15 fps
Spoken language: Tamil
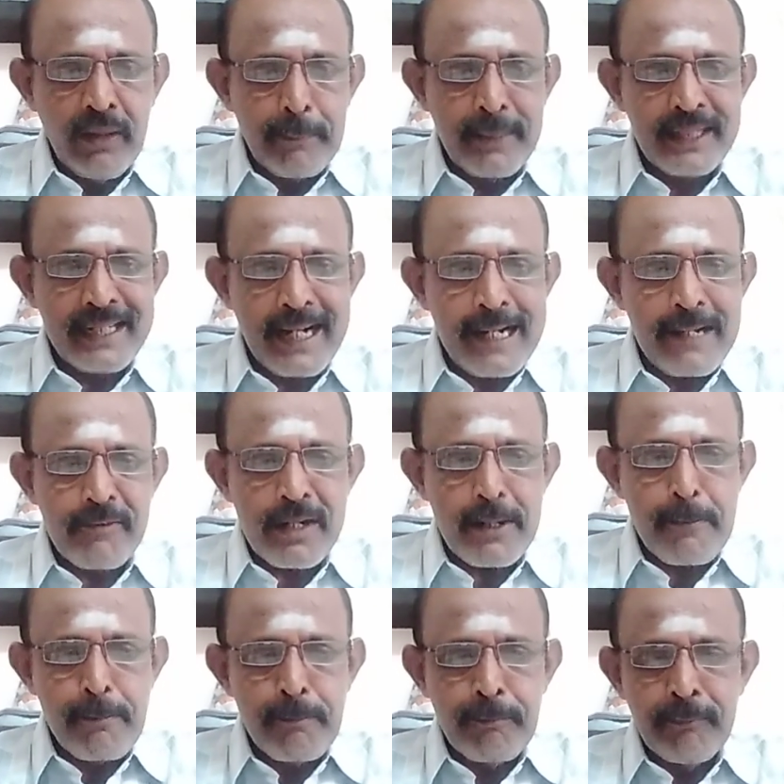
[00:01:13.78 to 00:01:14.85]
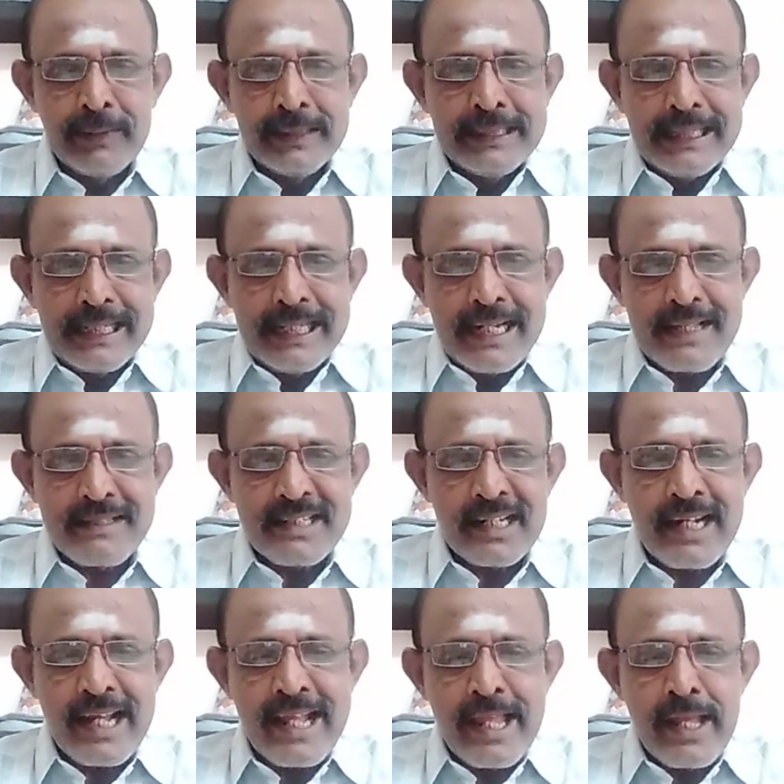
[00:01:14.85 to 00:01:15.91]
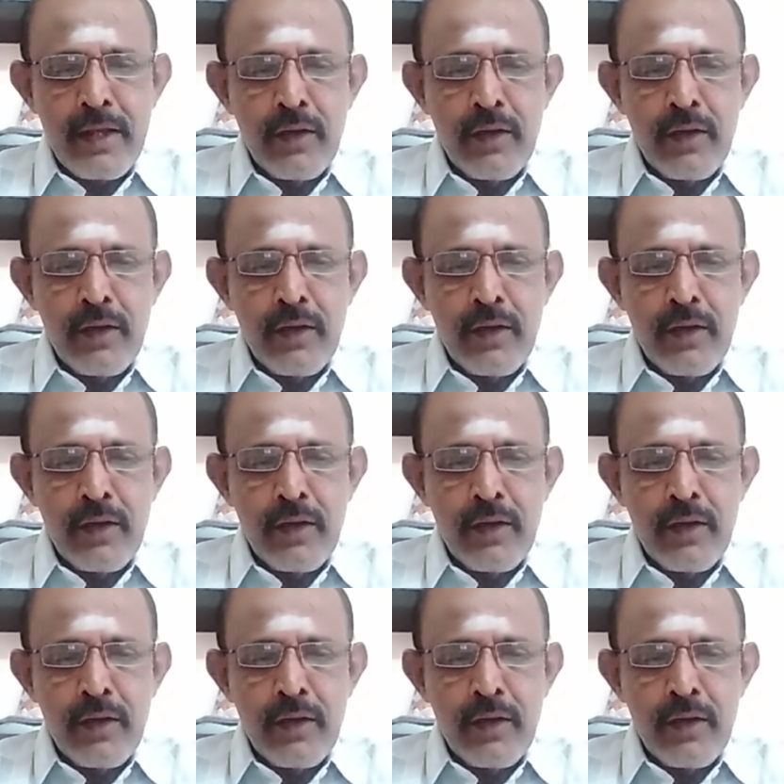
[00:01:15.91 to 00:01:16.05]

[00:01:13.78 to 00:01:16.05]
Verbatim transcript: மத கலவரம் இனச்சண்டை